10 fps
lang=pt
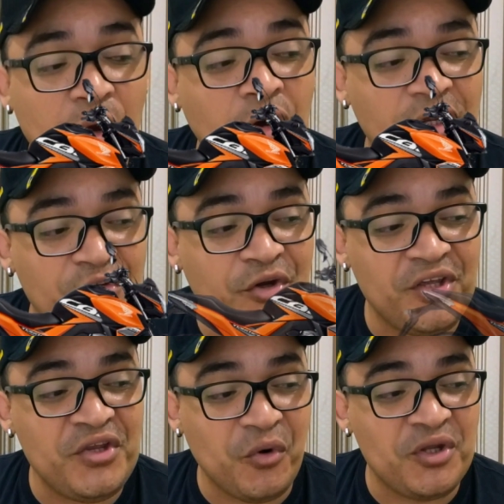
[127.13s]
Olha só que
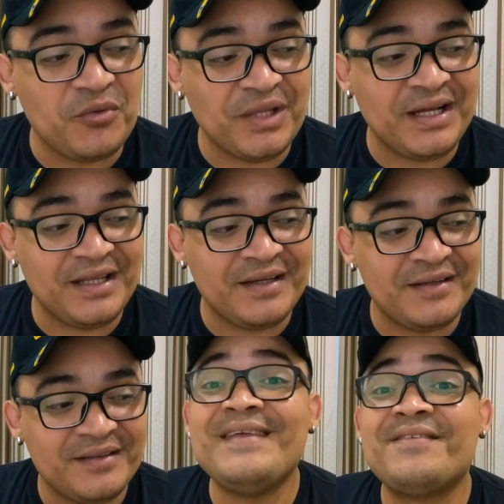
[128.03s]
irônico, né, galera?
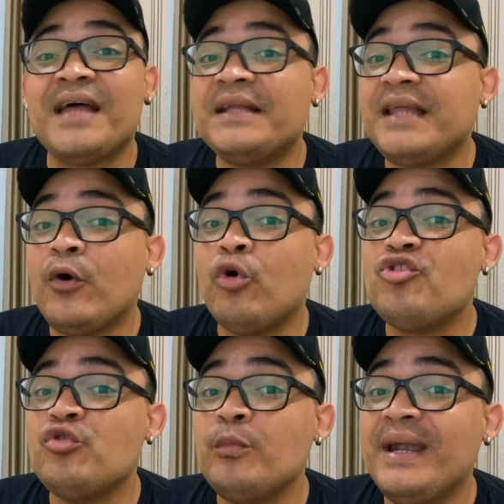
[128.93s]
E está até hoje
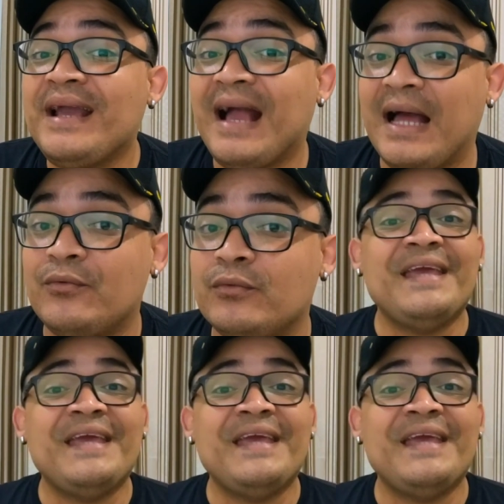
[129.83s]
no mercado.